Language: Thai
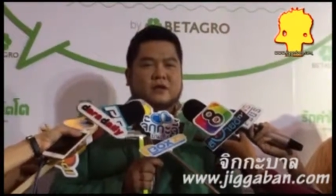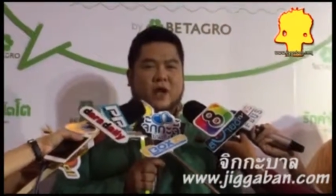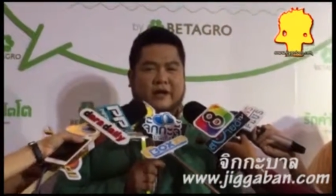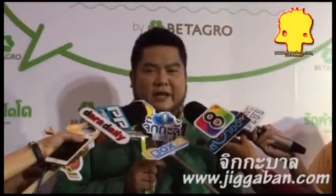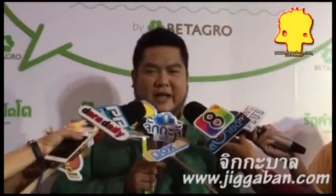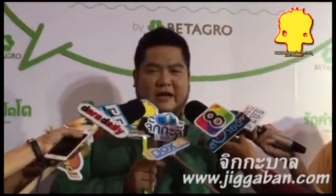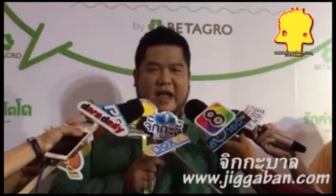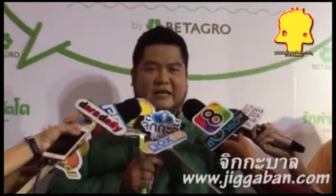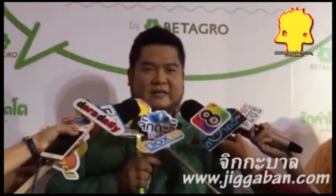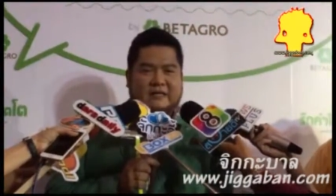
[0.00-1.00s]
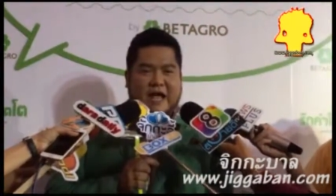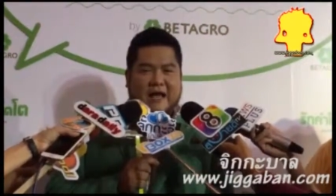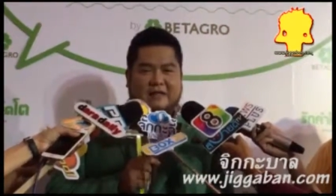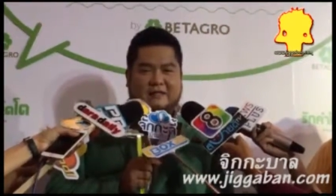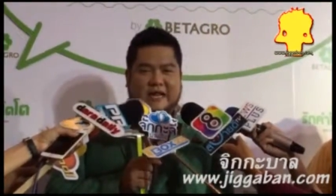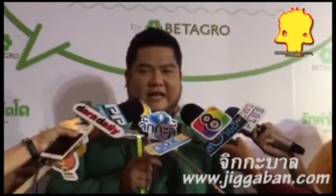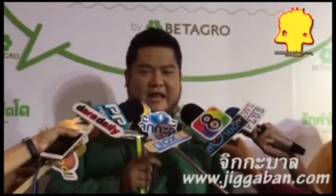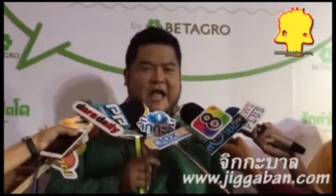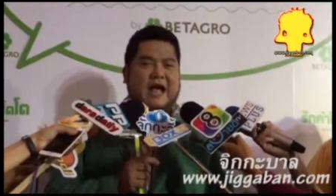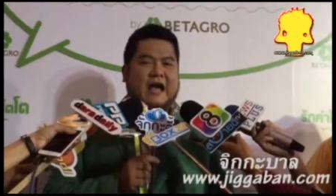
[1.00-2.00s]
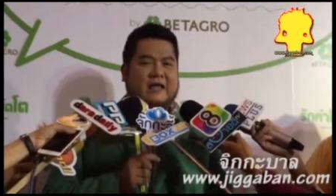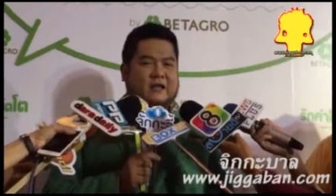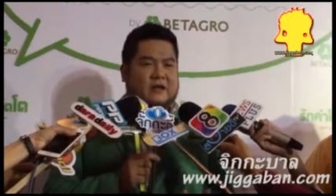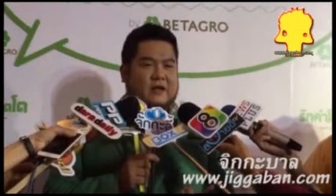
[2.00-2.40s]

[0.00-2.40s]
ตอนนี้ทางด้านการการงาน